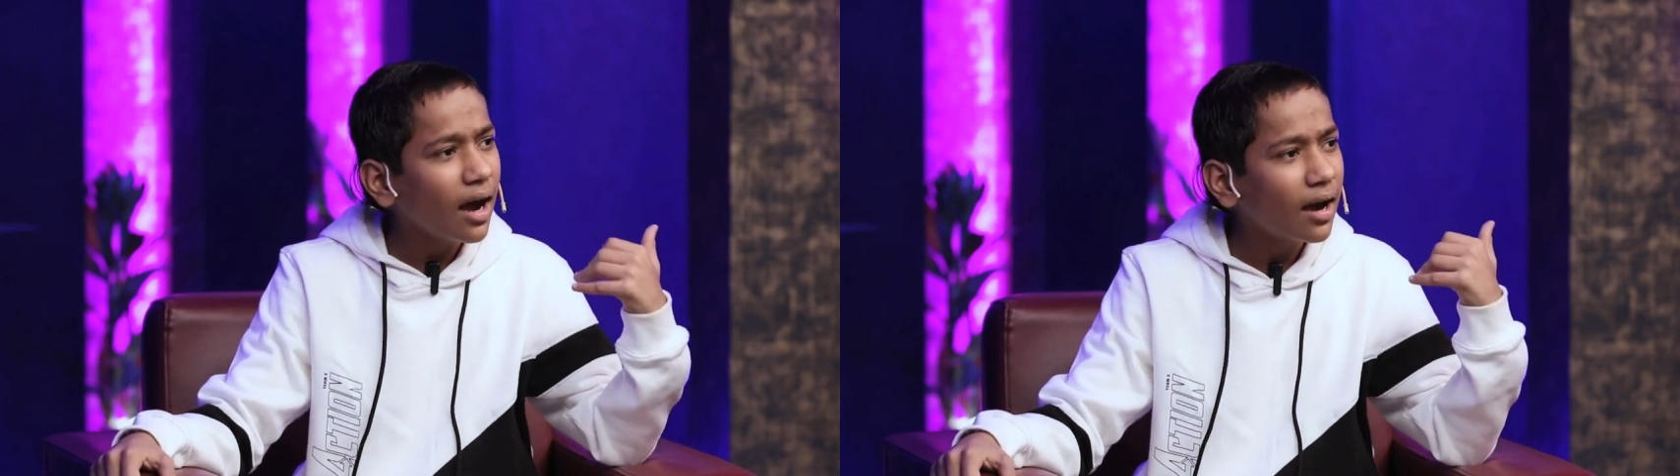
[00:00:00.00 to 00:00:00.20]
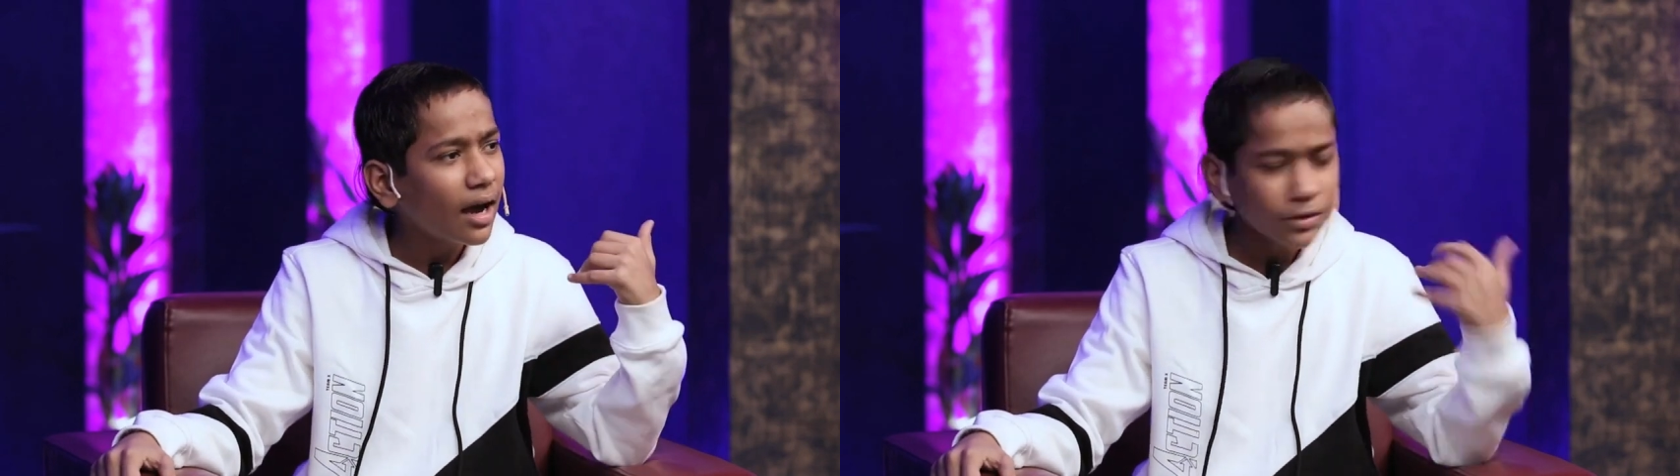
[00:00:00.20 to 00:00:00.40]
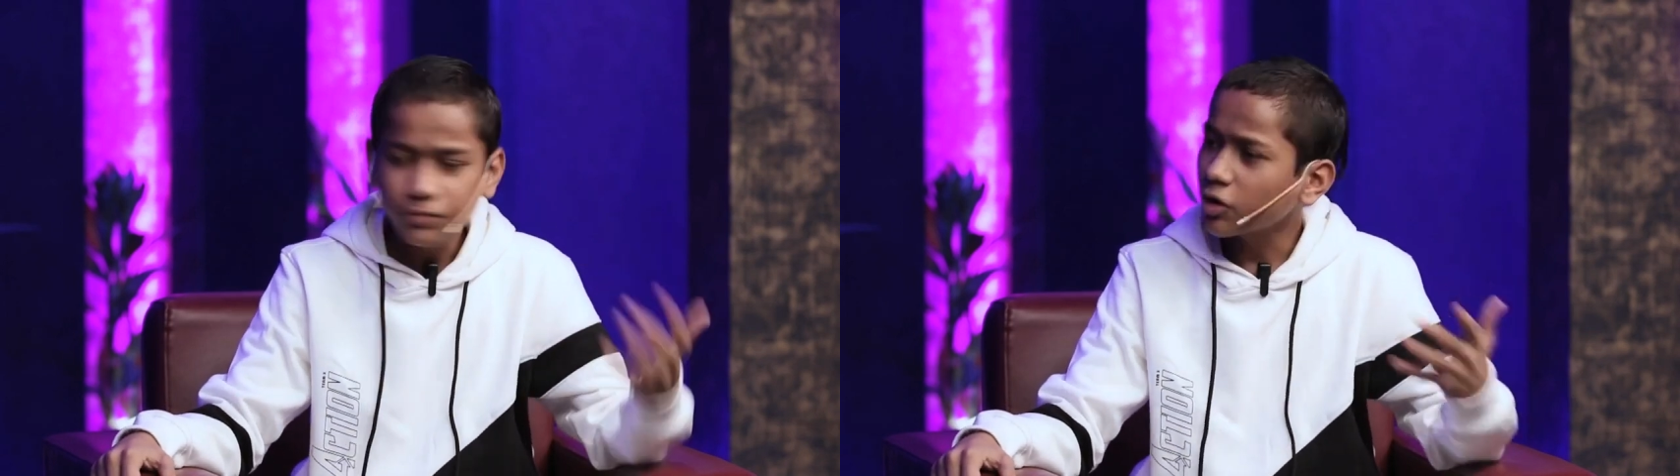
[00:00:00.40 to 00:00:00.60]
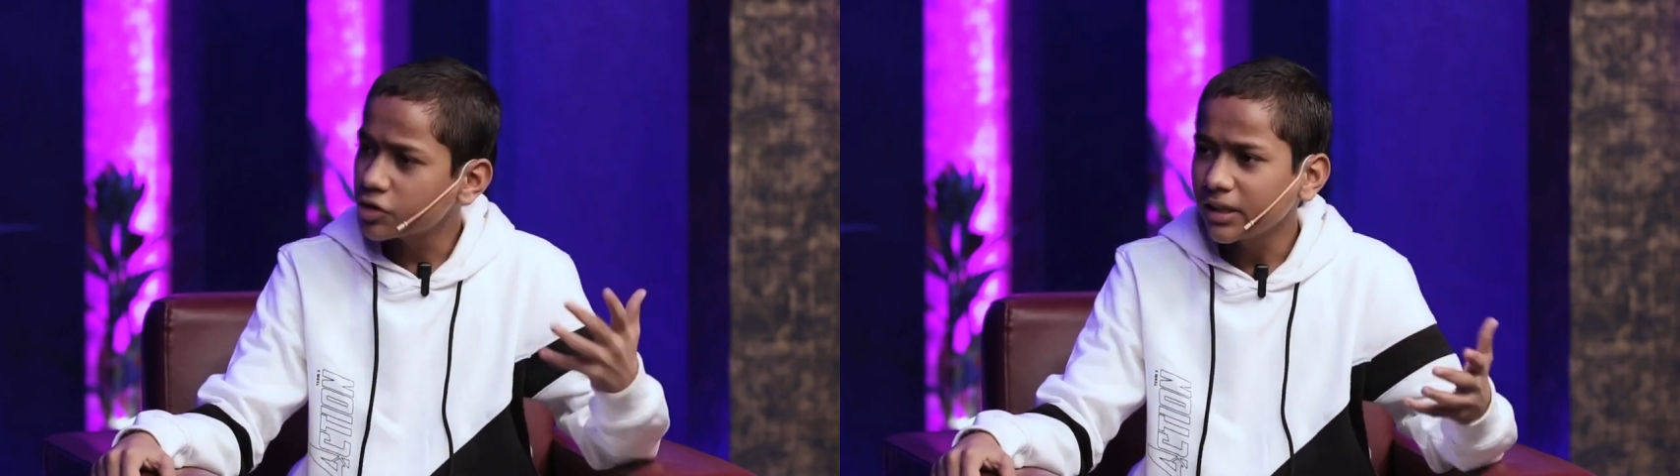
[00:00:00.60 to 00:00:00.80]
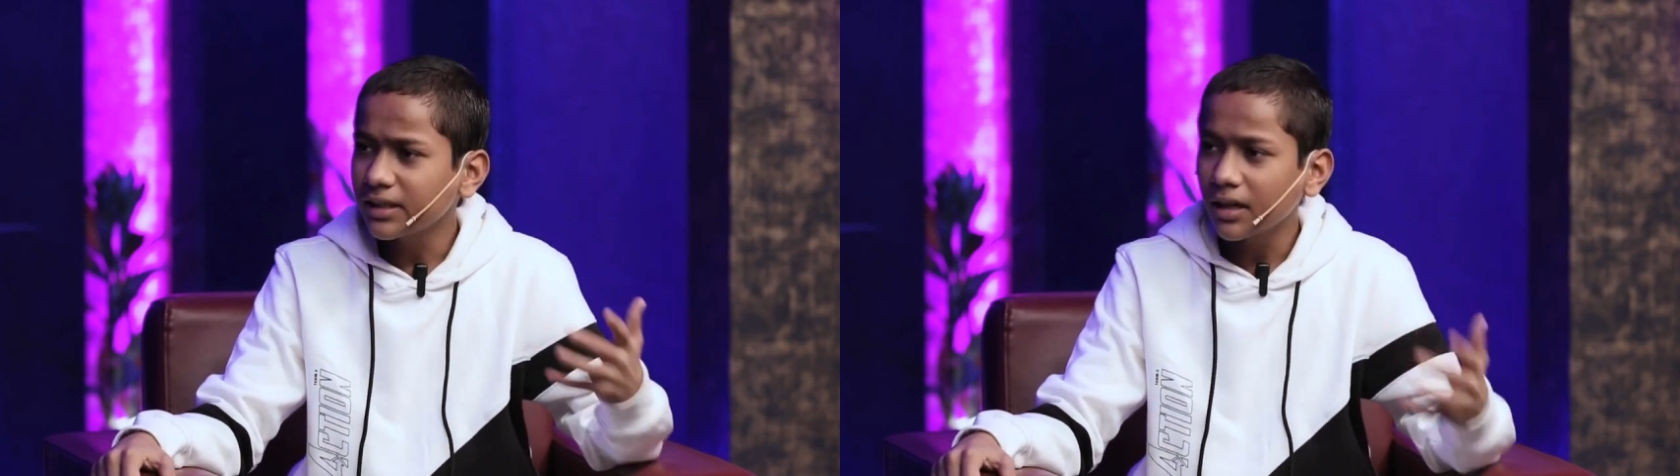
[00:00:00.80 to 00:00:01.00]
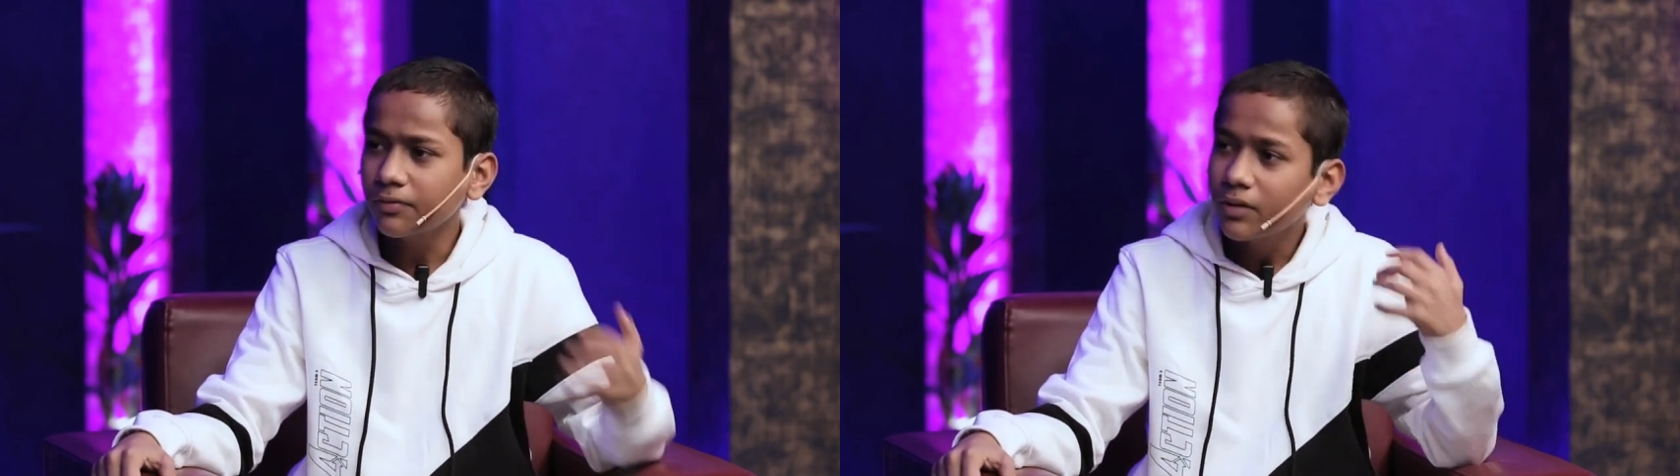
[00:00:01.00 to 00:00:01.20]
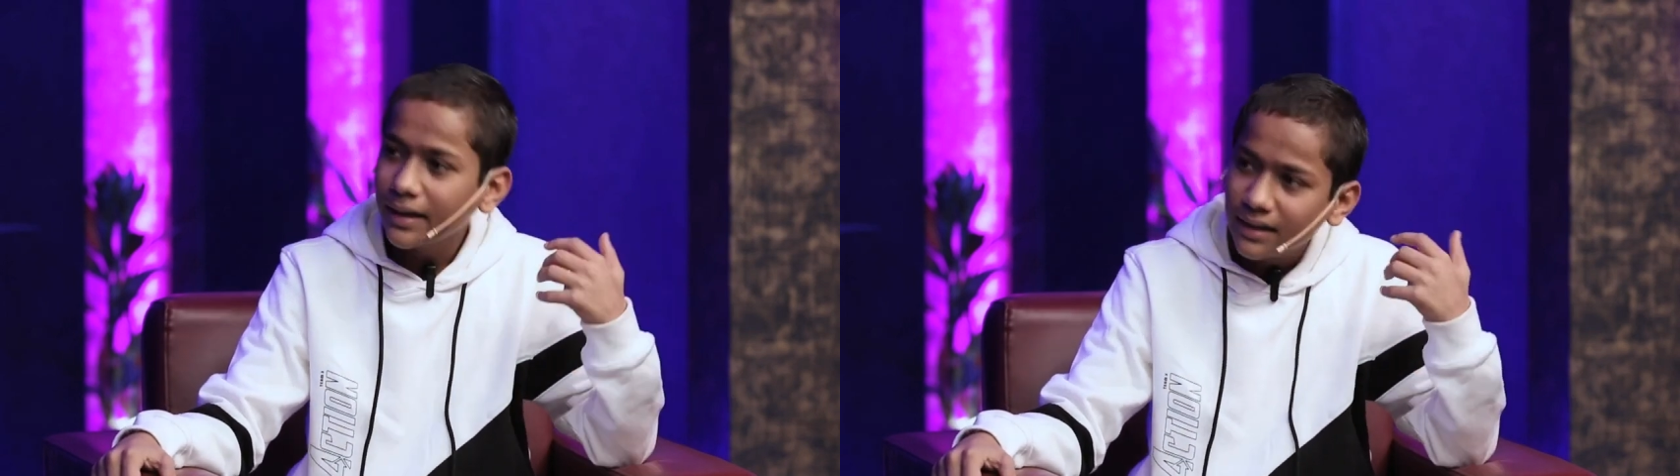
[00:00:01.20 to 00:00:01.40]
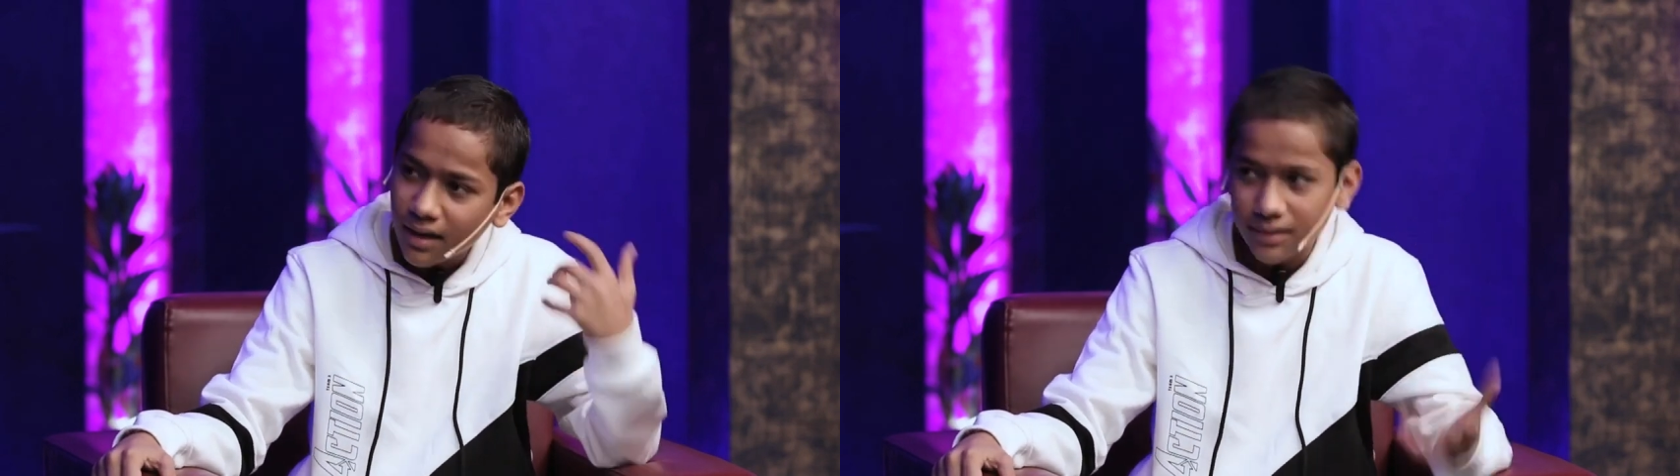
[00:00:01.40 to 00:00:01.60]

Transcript: आई वॉज फॉर्चुनेट इनफ टू गेट देर